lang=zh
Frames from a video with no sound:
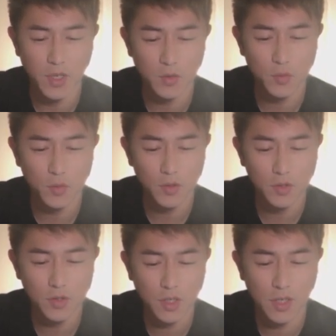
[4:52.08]
說：
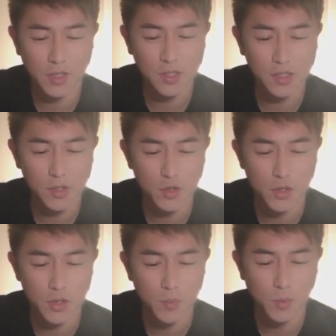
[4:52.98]
這次
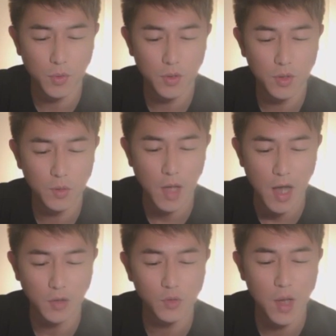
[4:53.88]
直播又打
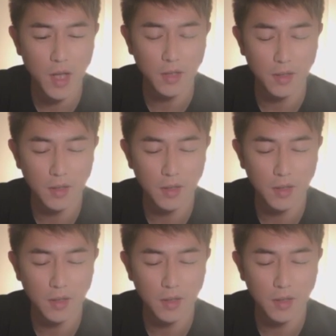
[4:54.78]
算